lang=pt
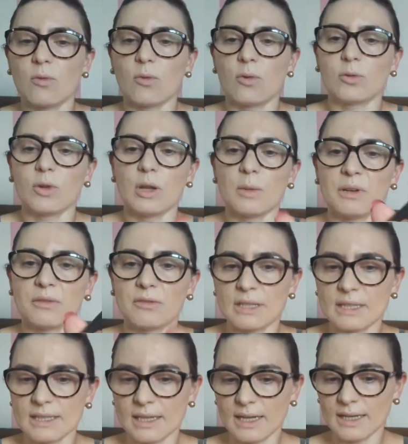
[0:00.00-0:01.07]
eu conto aí pra
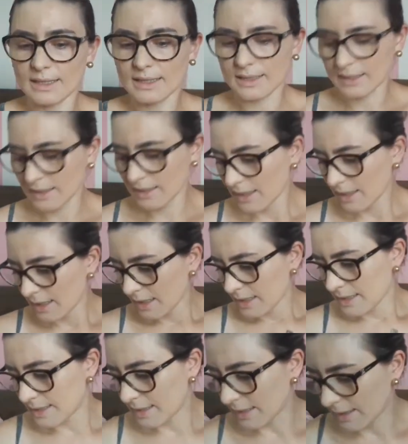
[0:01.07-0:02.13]
vocês
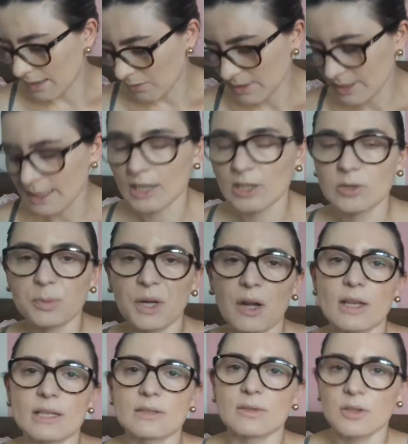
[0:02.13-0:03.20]
se deu certo para
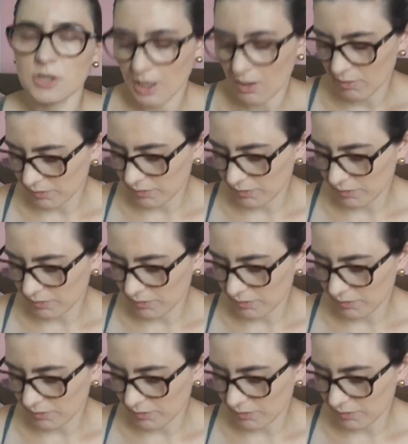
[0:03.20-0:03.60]
nós não deixar